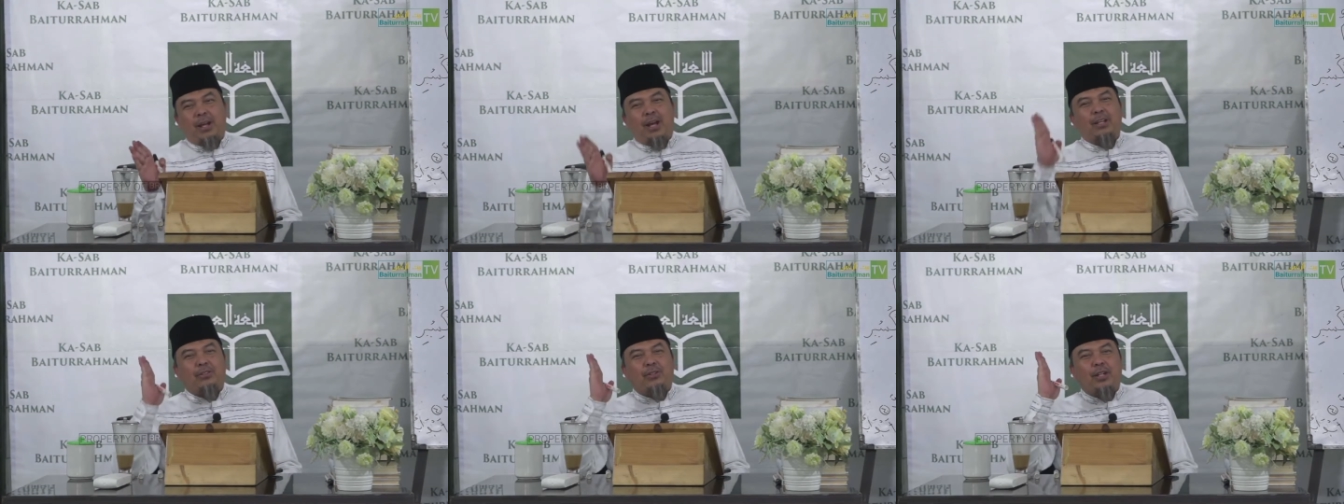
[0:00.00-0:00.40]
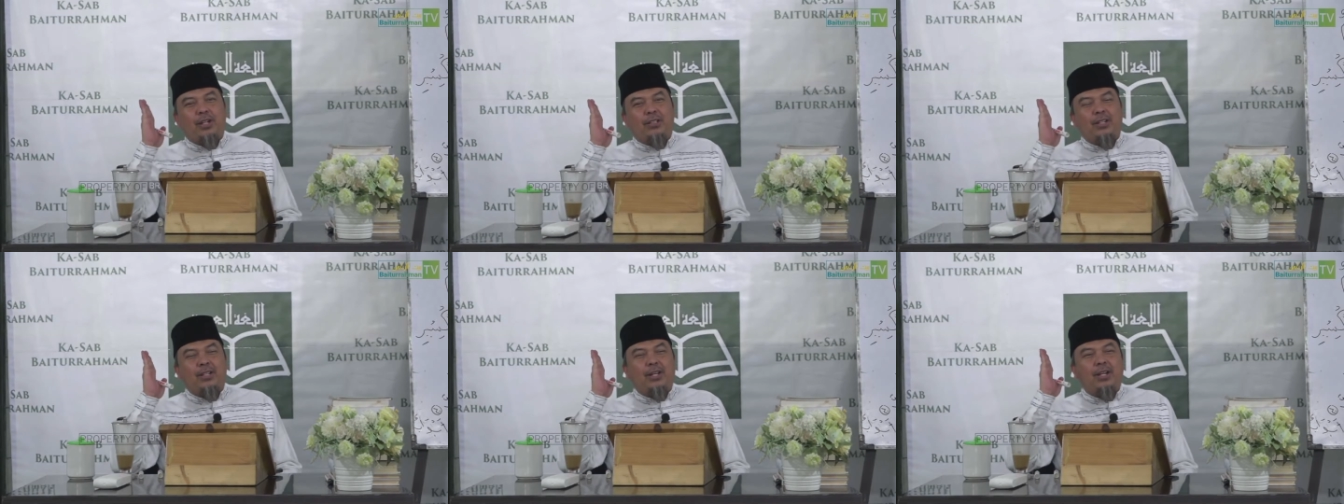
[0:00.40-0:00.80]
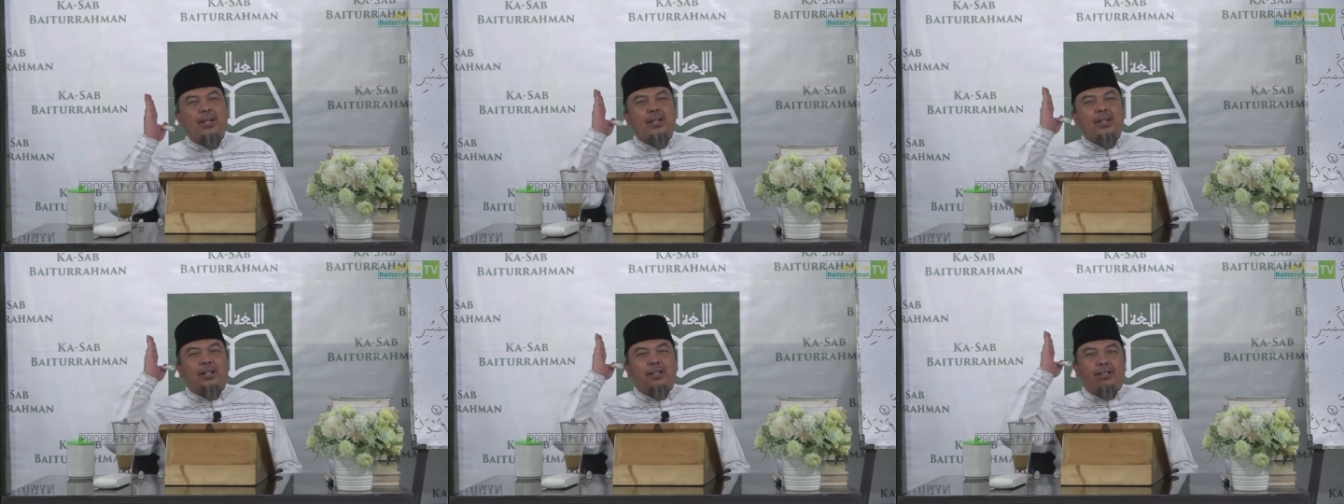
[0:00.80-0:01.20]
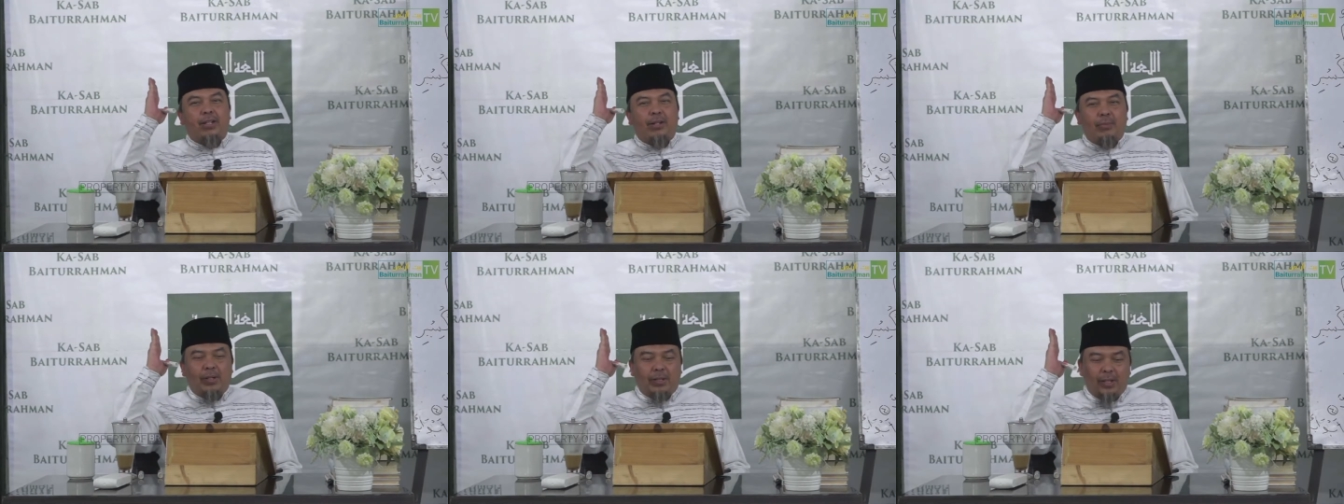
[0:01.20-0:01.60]
Ah sudah saja
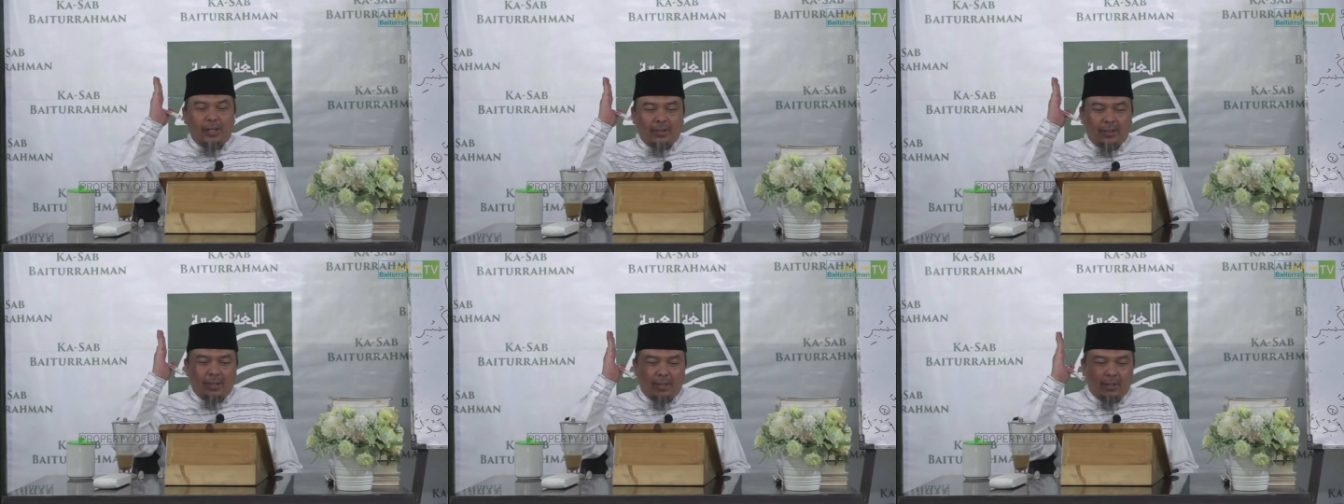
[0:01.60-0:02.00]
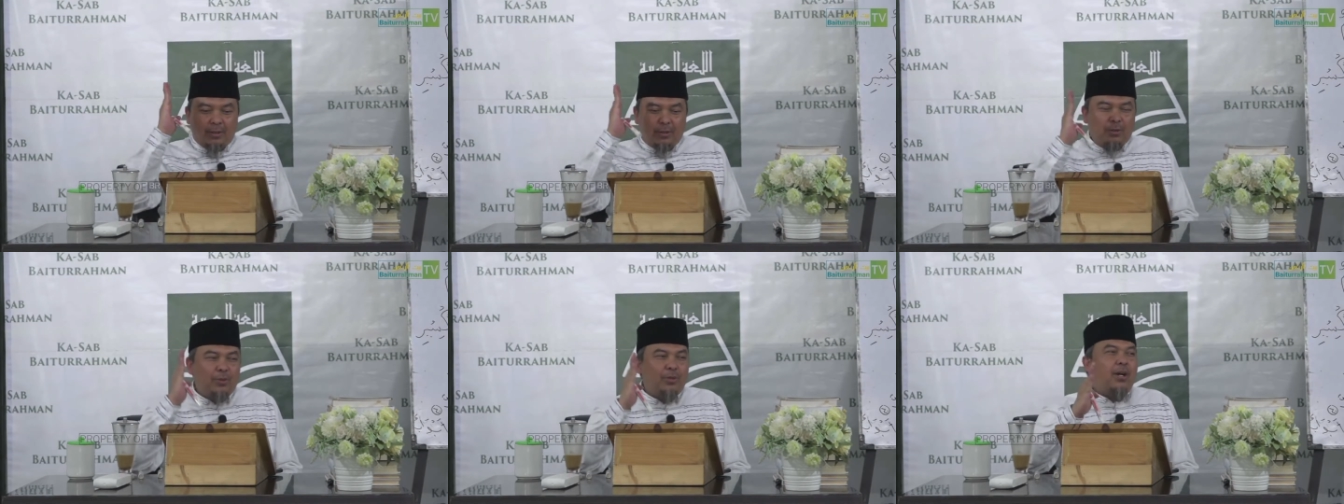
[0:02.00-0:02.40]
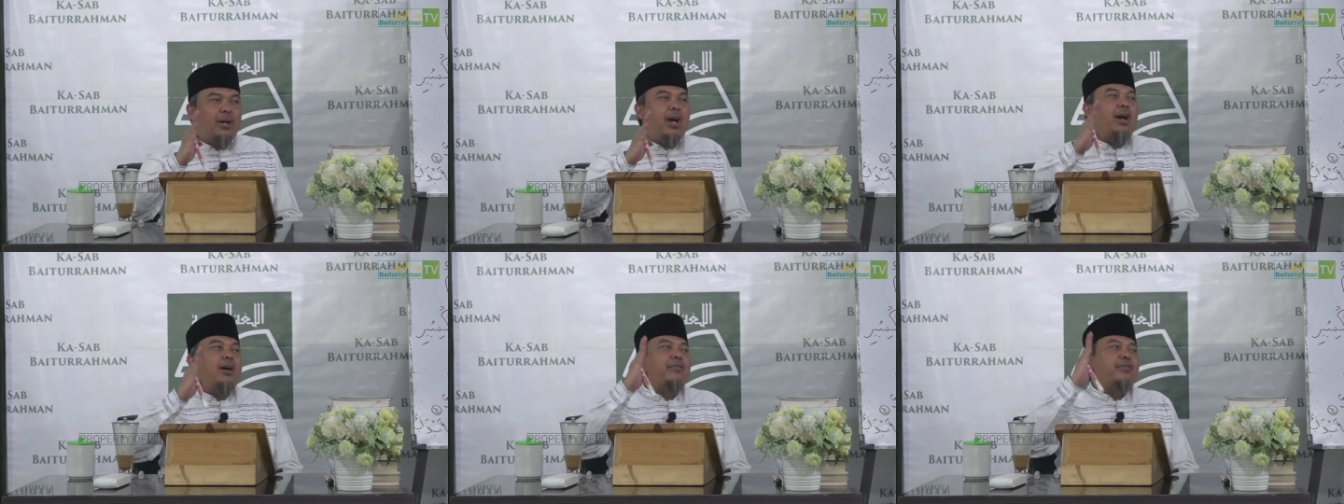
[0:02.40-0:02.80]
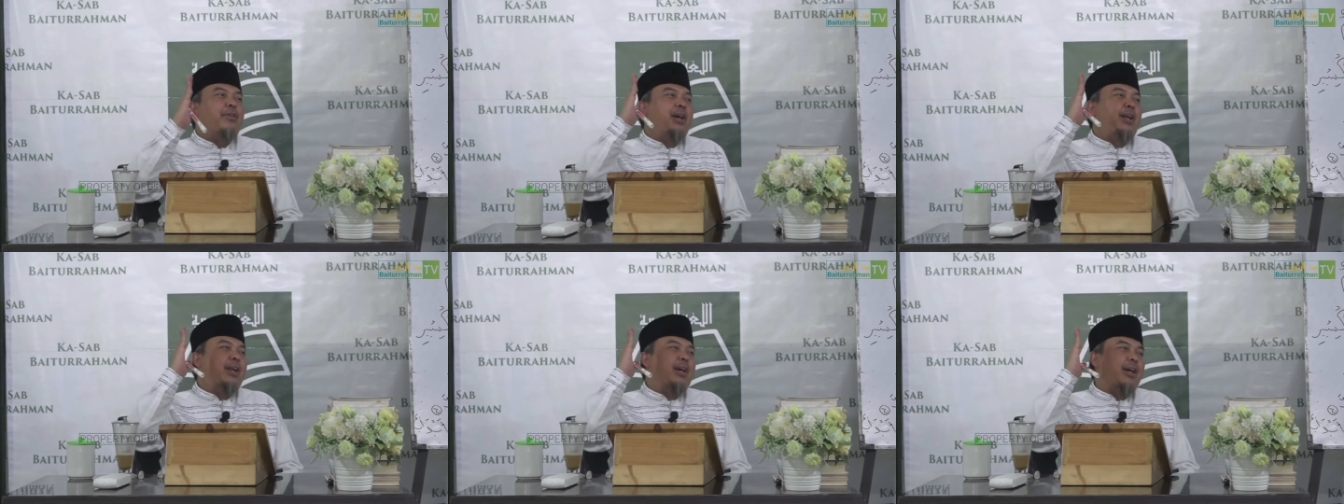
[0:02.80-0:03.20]
jama taksir itu
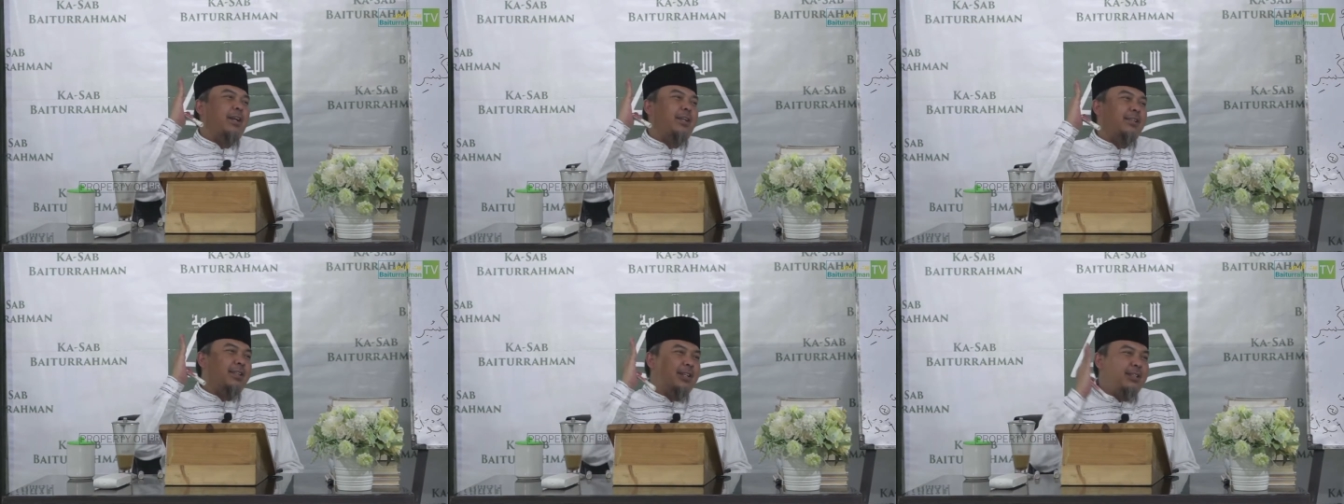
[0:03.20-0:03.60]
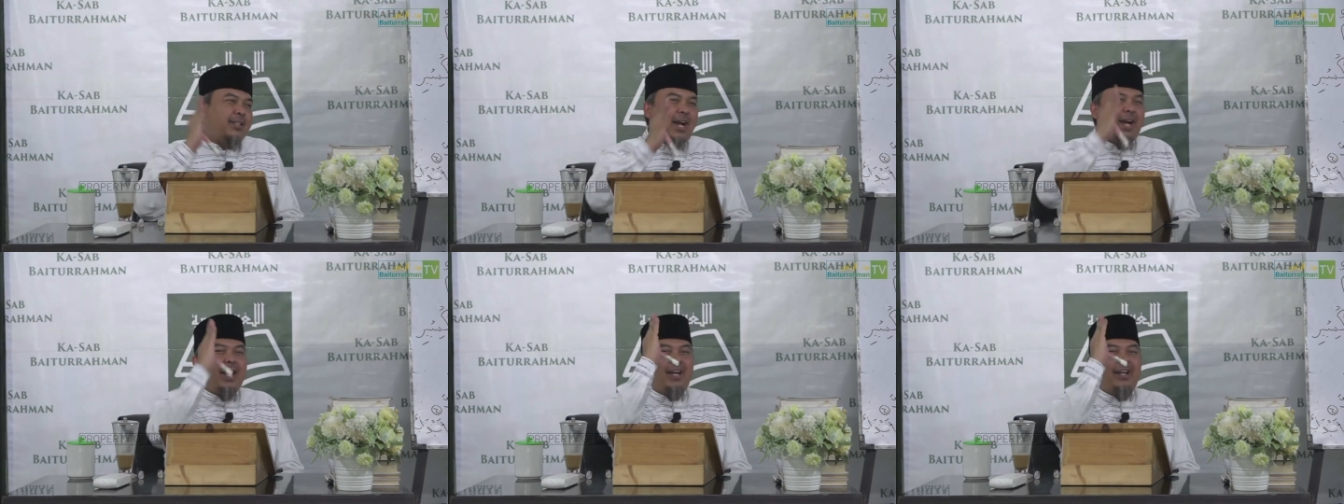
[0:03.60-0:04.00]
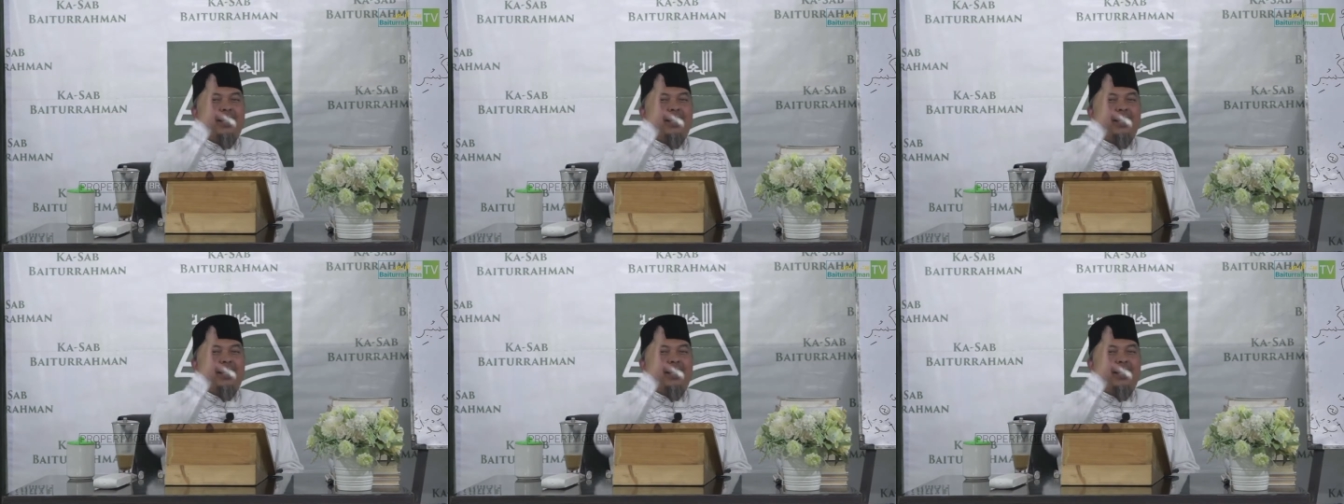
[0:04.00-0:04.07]
hafalkan saja